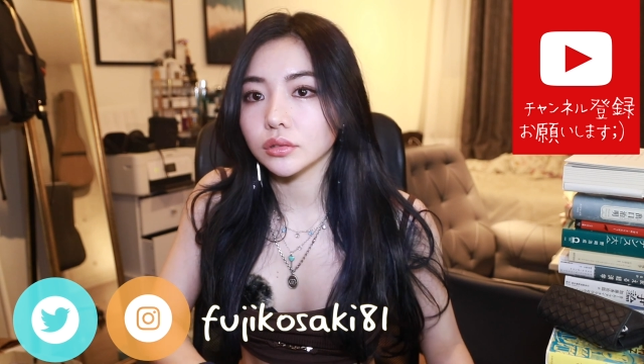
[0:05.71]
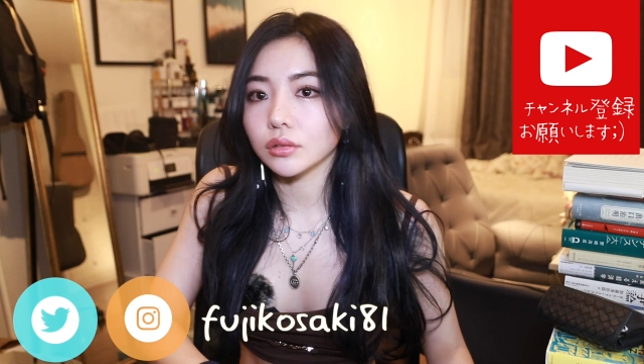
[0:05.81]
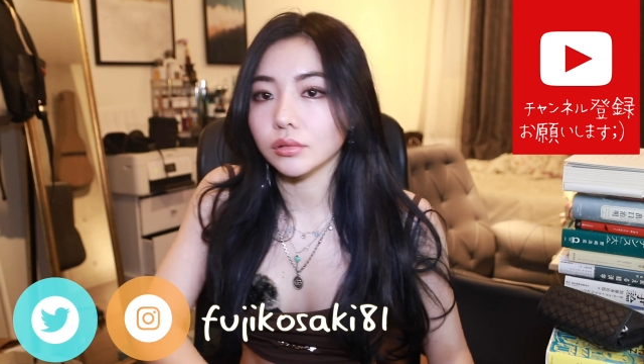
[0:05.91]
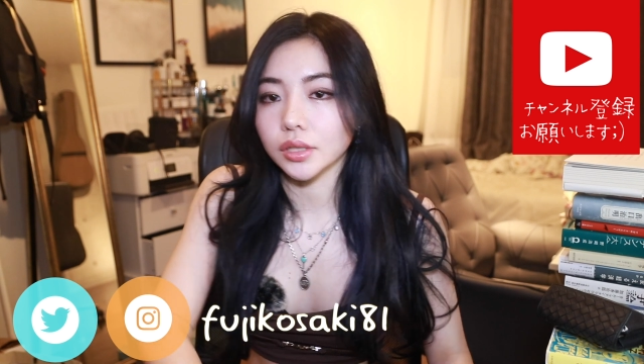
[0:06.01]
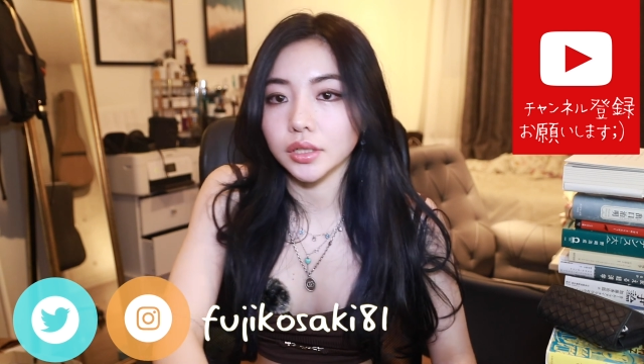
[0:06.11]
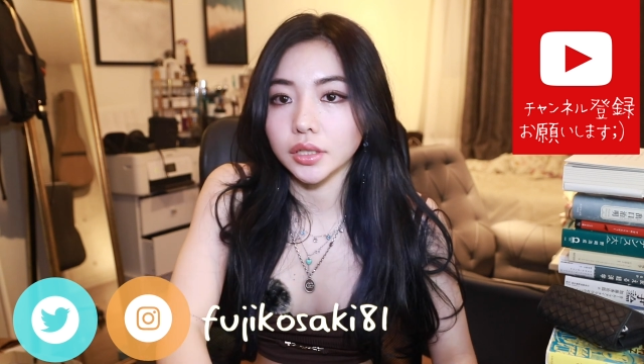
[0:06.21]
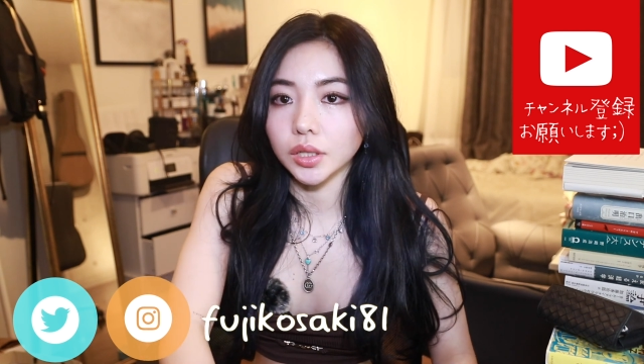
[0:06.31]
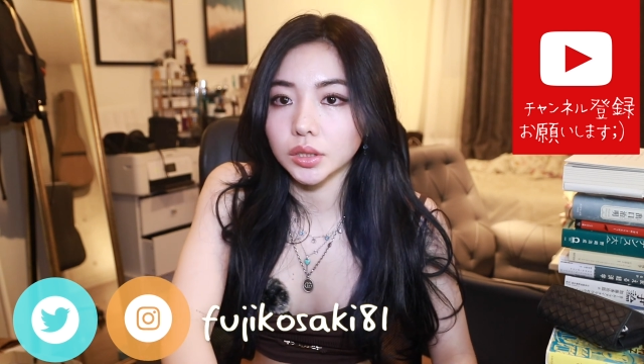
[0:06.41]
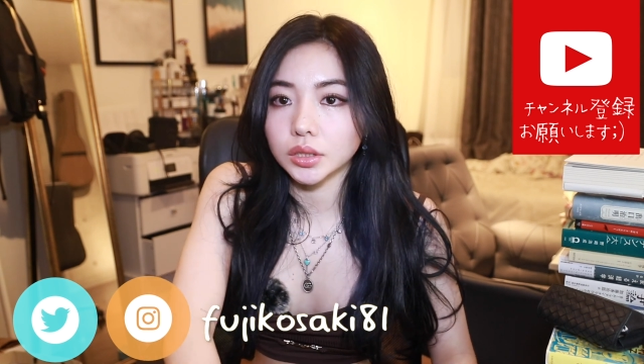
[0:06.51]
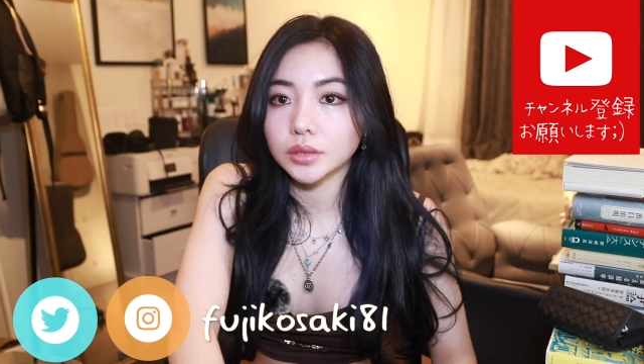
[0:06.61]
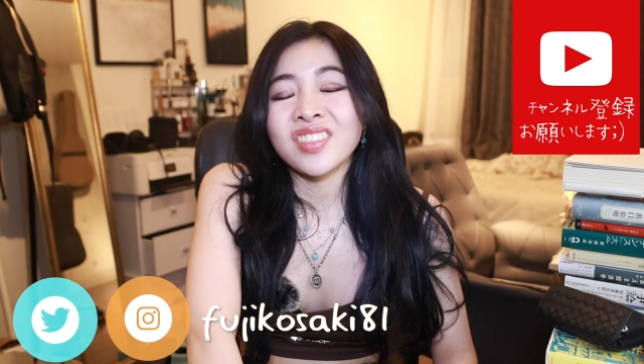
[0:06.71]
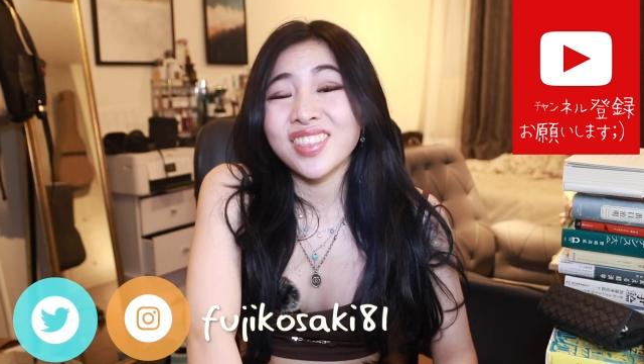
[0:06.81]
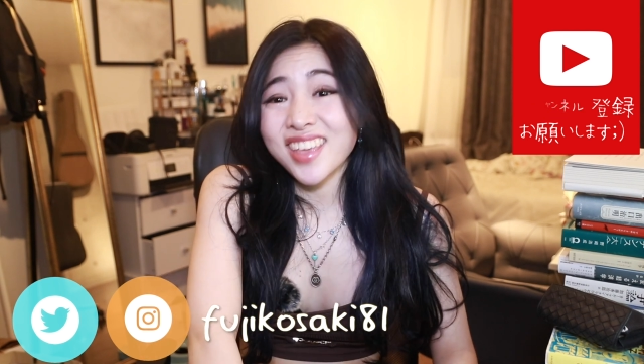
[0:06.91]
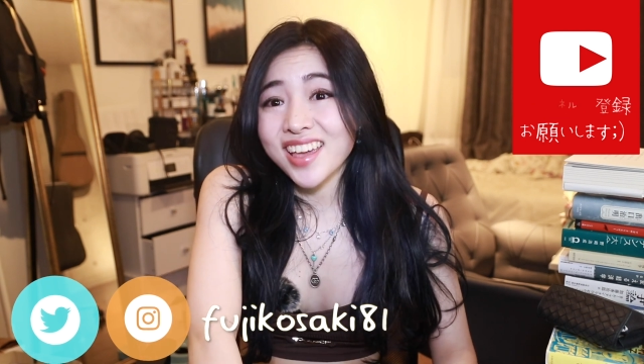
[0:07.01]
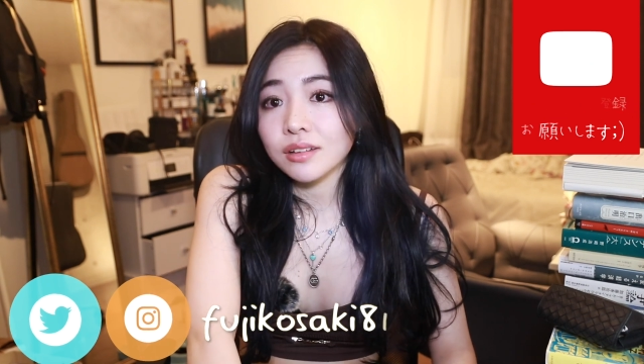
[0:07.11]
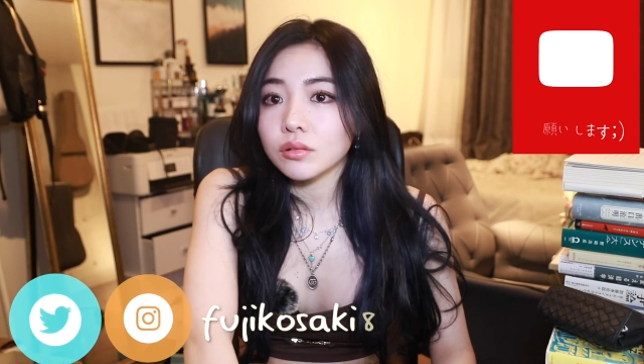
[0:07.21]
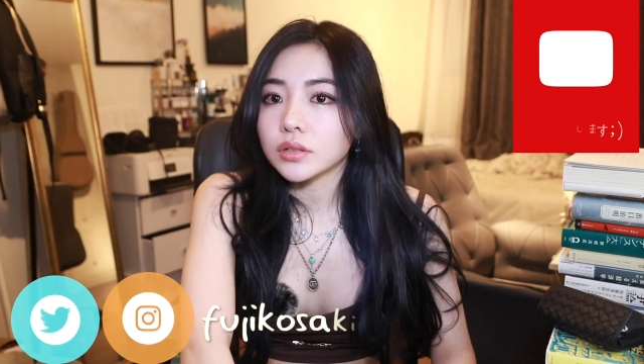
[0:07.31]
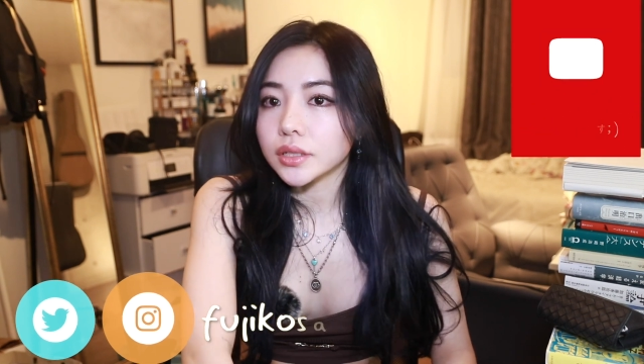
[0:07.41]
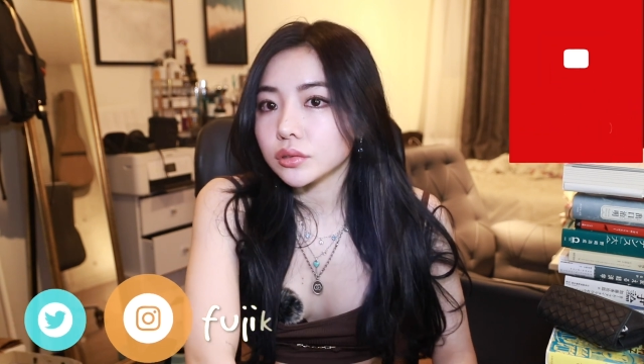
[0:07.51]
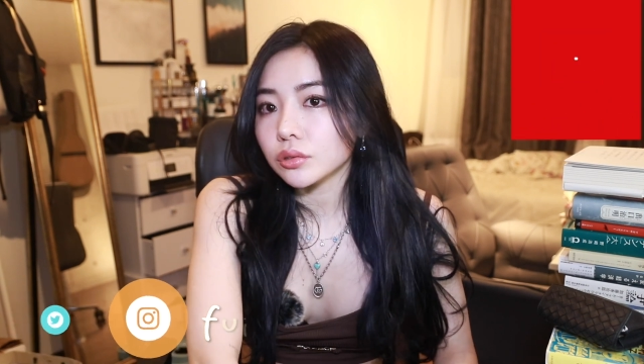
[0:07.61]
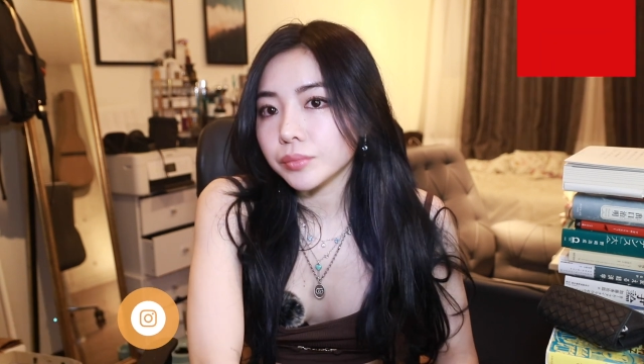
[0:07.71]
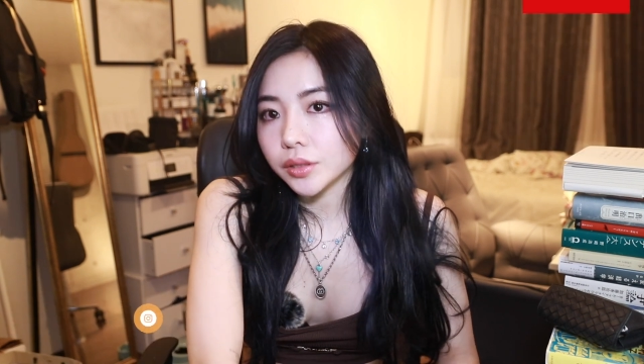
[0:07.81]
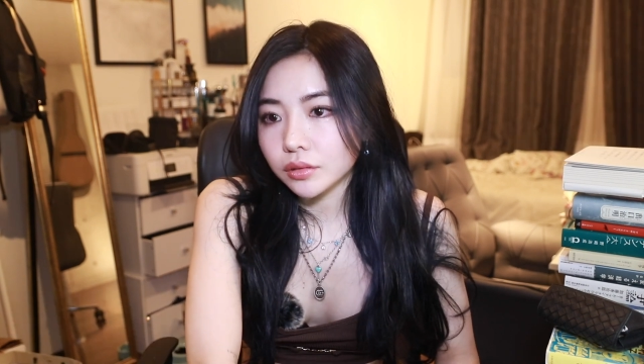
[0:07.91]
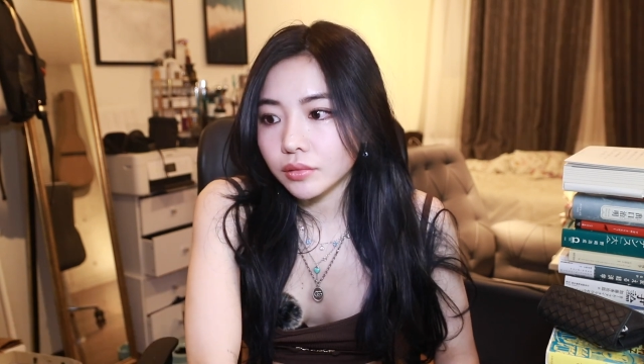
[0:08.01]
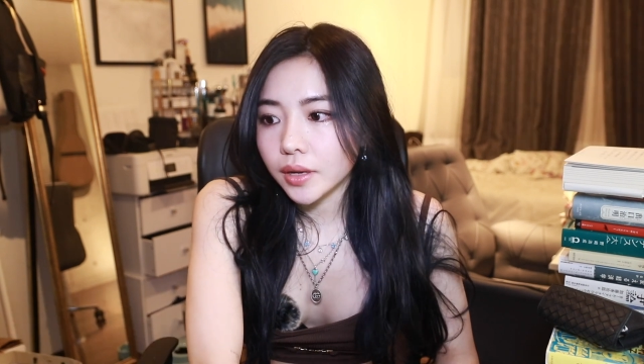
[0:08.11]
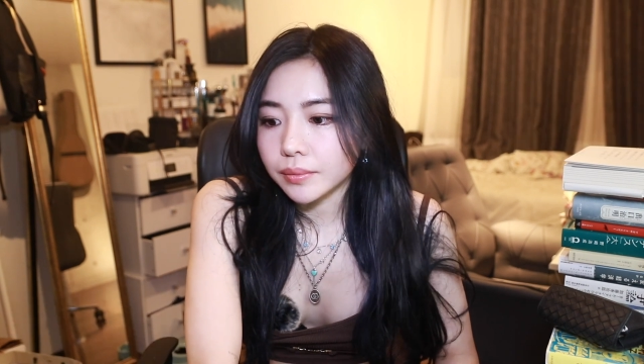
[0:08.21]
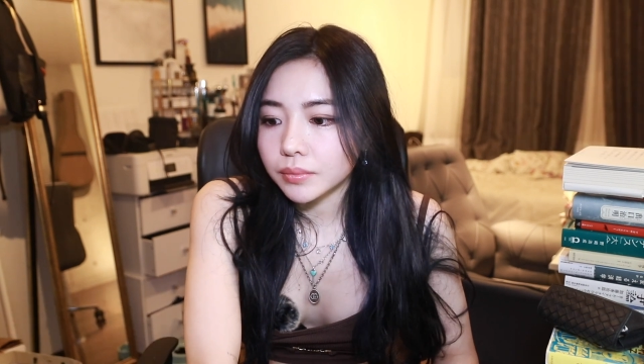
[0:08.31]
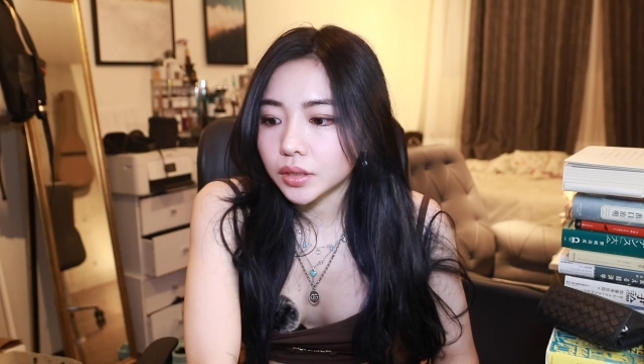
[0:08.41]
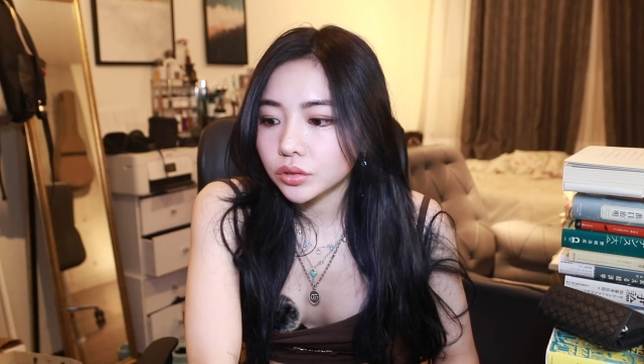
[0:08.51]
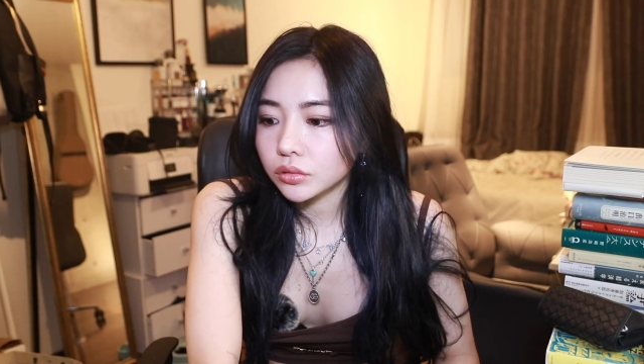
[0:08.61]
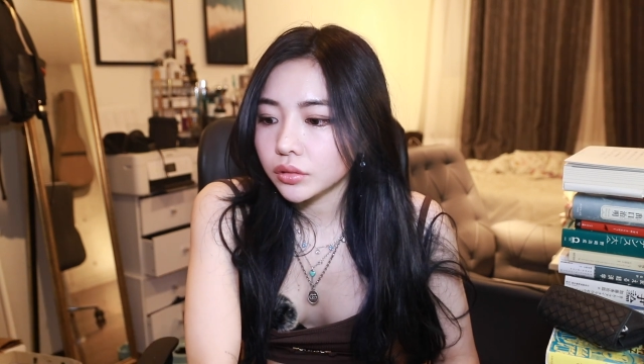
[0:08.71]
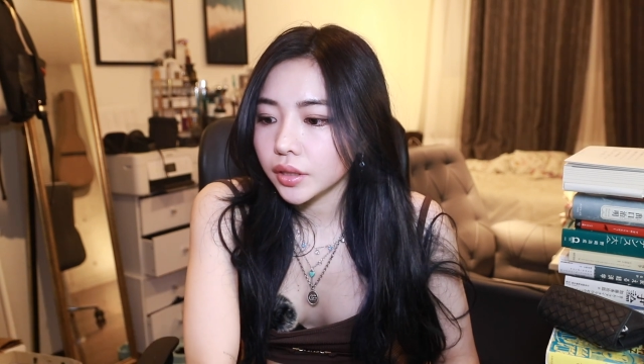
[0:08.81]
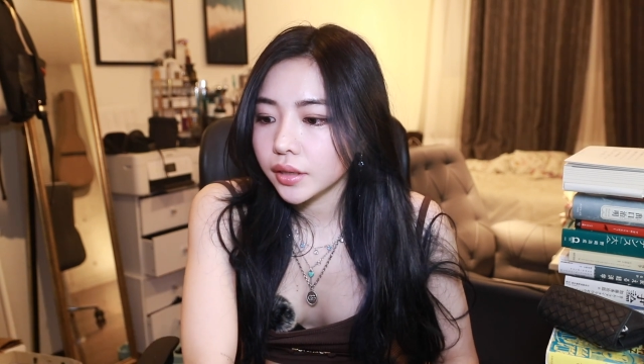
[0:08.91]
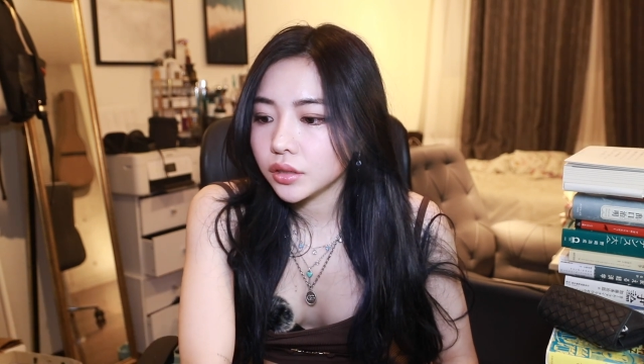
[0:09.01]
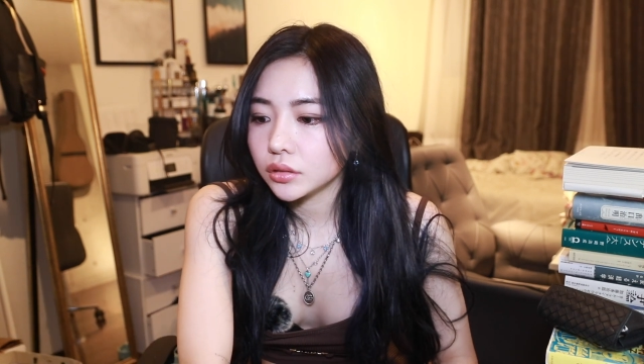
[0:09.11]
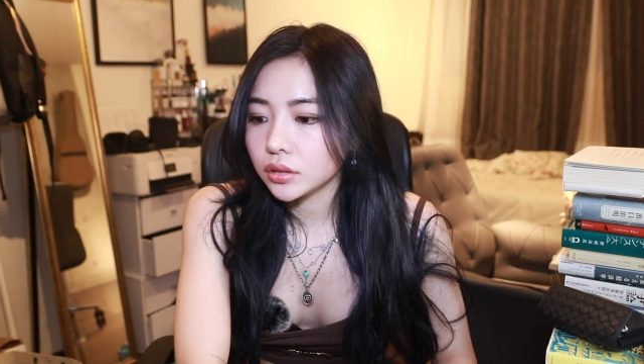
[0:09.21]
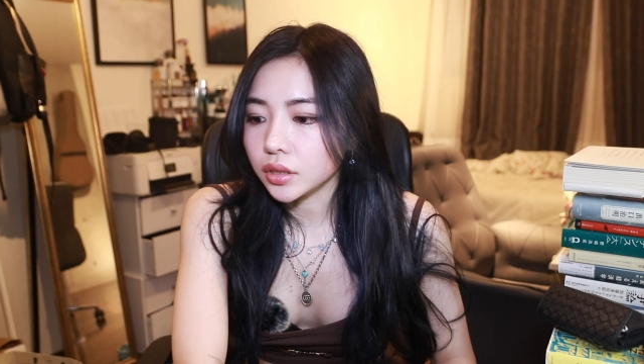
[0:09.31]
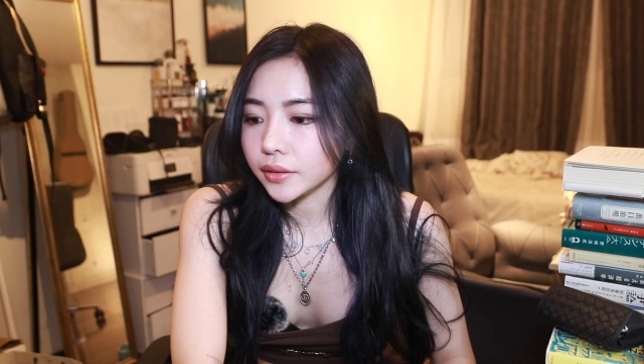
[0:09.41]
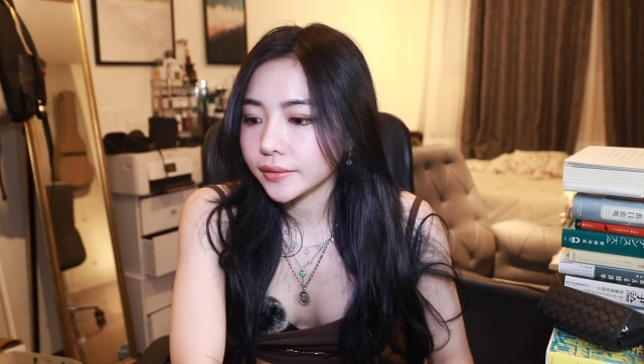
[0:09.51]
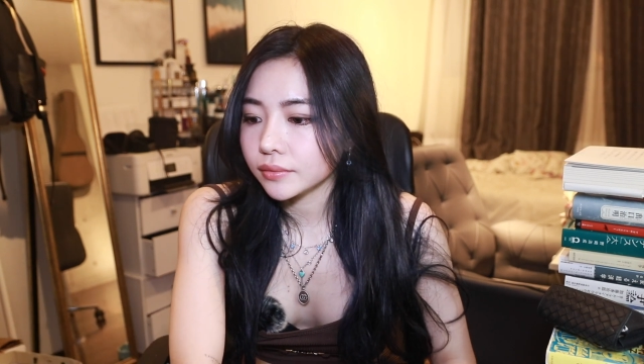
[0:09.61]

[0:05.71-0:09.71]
コーナーですで今回のトピックはまあちょっと恋愛について